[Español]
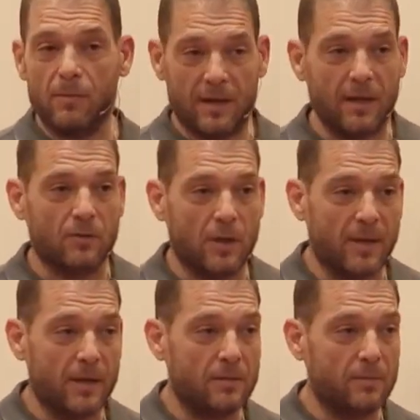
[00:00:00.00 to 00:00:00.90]
mal rato, la
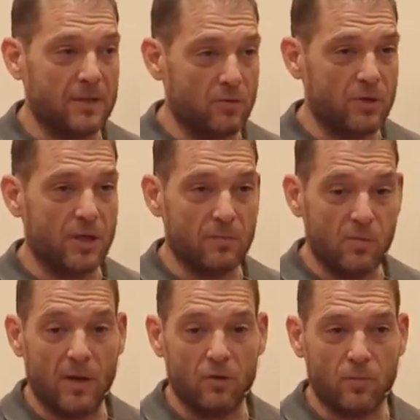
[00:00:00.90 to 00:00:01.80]
verdad. Pasé unos días
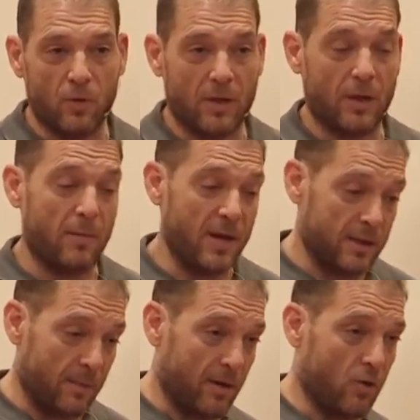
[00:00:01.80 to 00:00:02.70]
muy malos porque
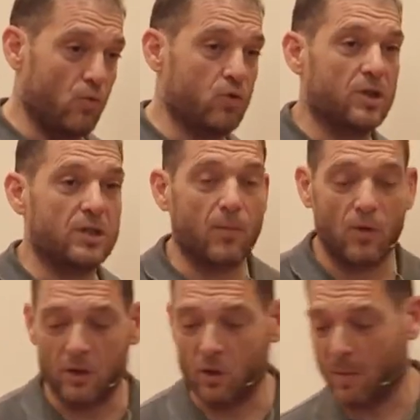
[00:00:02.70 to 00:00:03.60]
había trabajado mucho en este
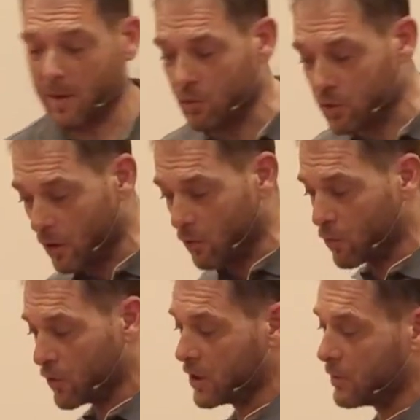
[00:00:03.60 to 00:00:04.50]
proyecto, me había ilusionado
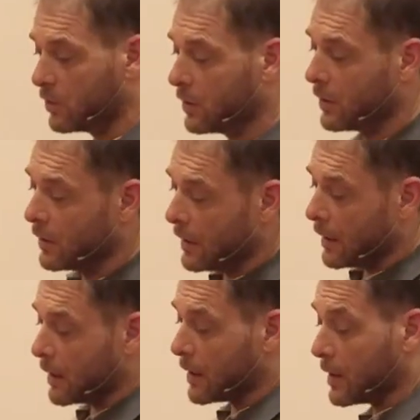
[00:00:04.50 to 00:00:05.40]
muchísimo
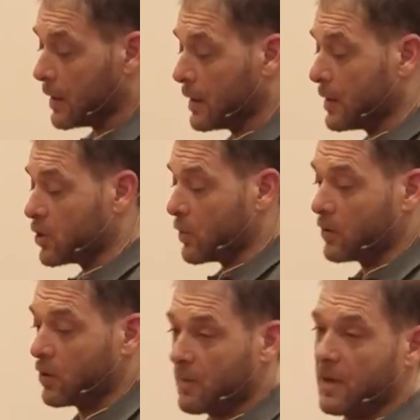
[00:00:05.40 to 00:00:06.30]
y
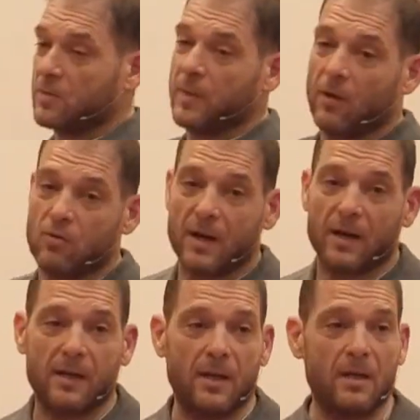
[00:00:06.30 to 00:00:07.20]
sobre todo había despegado una
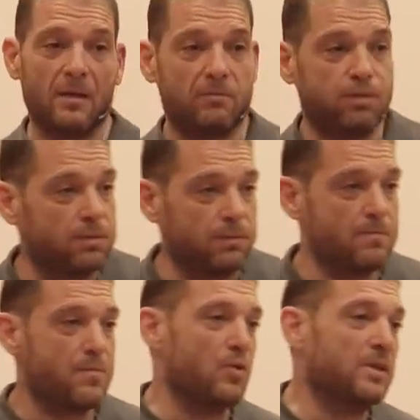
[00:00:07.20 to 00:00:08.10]
energía
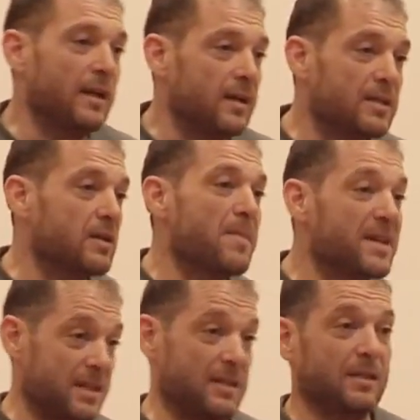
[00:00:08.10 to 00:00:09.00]
brutal en esos
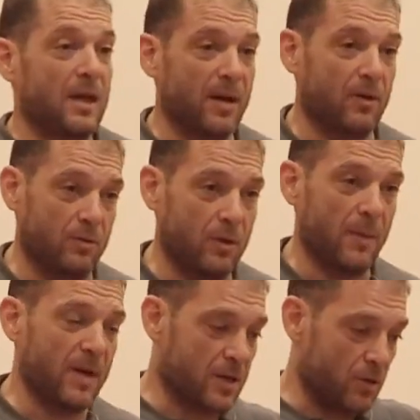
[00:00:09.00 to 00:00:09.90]
meses de trabajo.
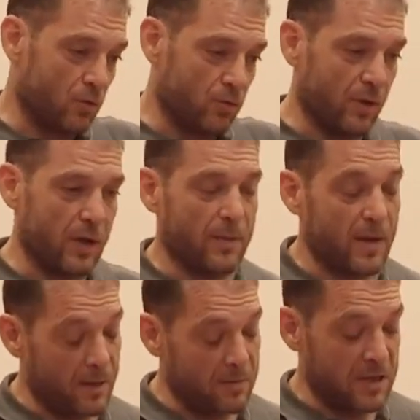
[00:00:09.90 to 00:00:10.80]
Había escrito
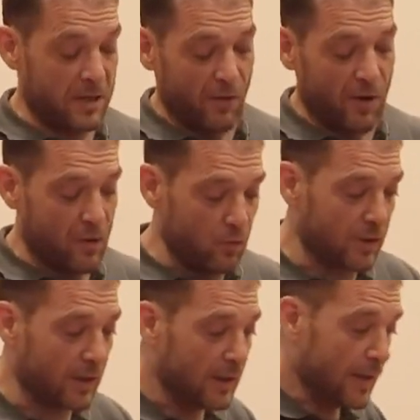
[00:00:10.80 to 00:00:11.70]
había diseñado la
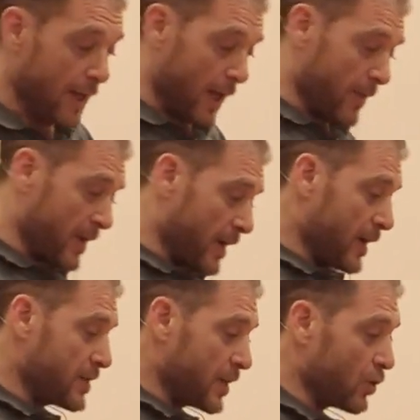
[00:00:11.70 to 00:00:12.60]
ruta,
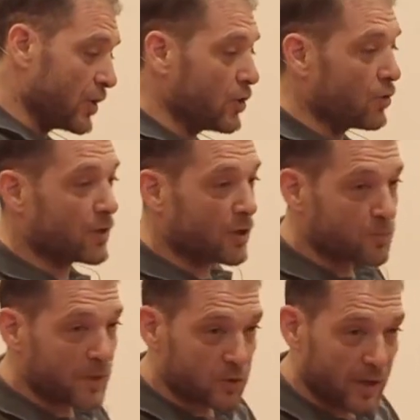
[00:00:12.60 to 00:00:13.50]
había escrito el guión de
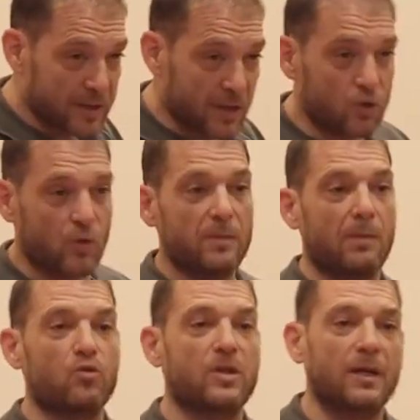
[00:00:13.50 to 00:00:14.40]
los personajes a los cuales
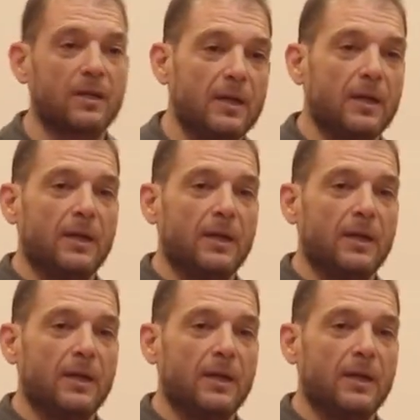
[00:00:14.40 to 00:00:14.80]
iba a buscar.